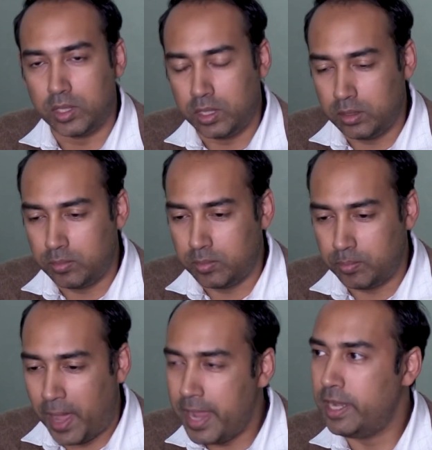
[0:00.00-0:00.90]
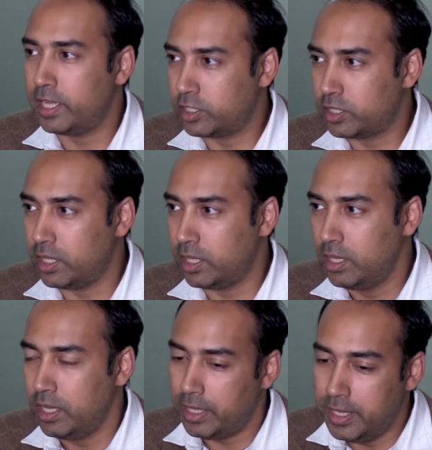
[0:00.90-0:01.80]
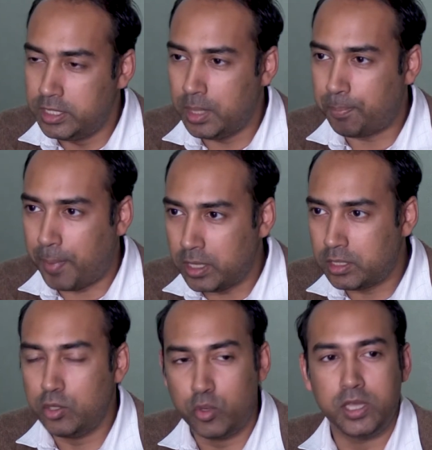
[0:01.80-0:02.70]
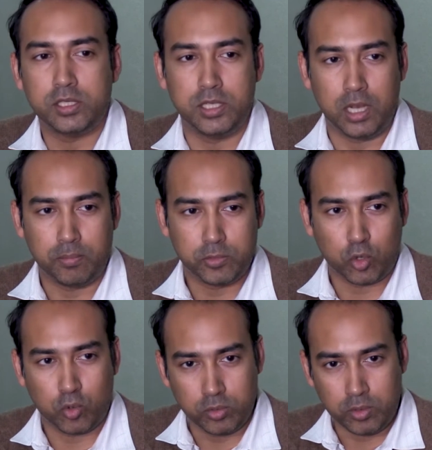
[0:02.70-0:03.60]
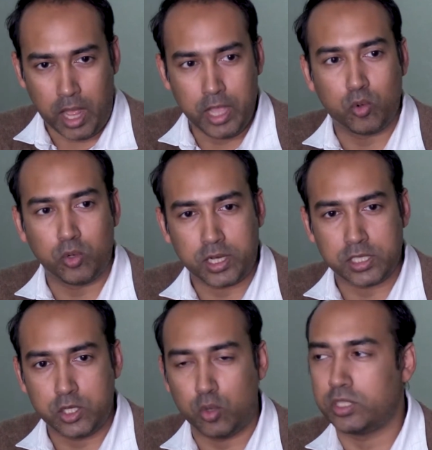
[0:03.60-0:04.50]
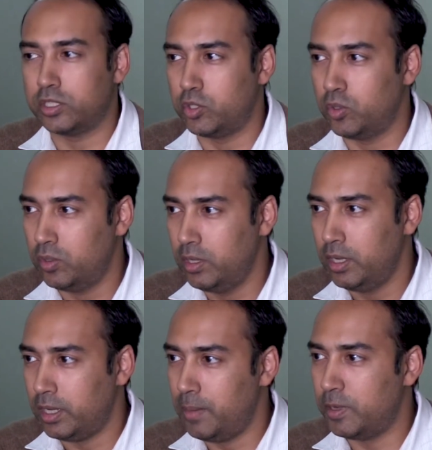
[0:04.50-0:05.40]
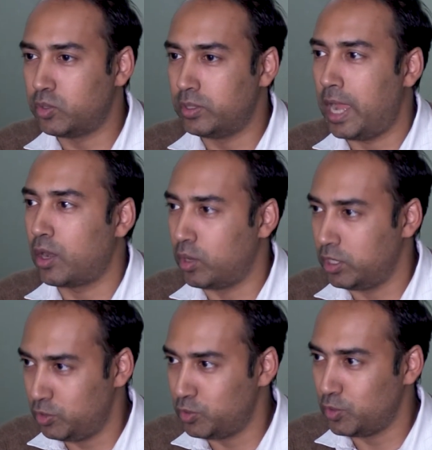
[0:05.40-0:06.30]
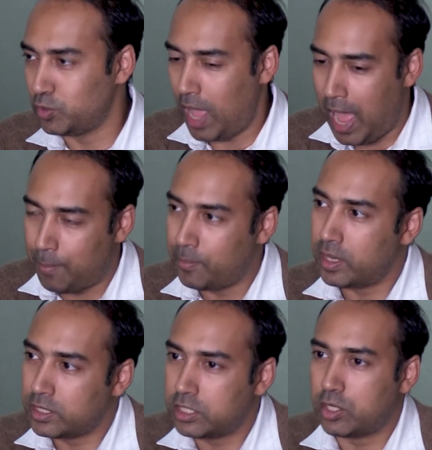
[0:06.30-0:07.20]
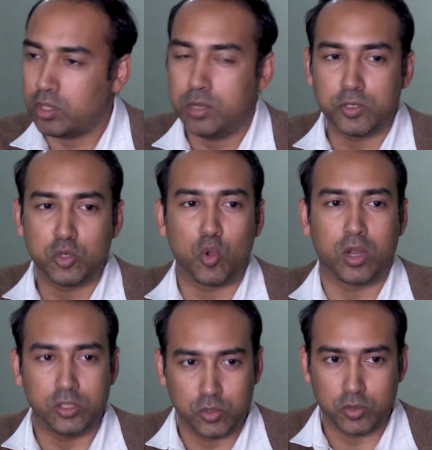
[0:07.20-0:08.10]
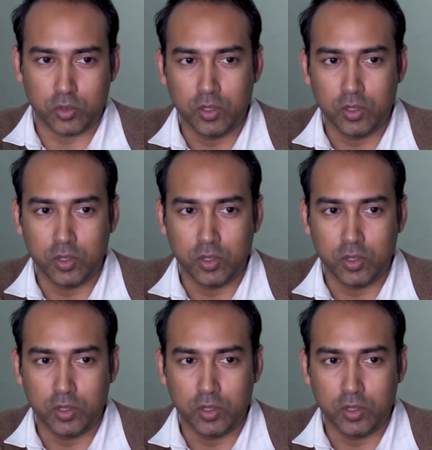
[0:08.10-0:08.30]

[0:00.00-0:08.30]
এই বাই ইলেকশনে নিজে প্রার্থী হয়েছিলাম যখন হাইকোর্ট একটা স্টেট এসেছিল নির্বাচন না করার জন্য তো আমরা চেষ্টা করি নির্বাচন করার জন্য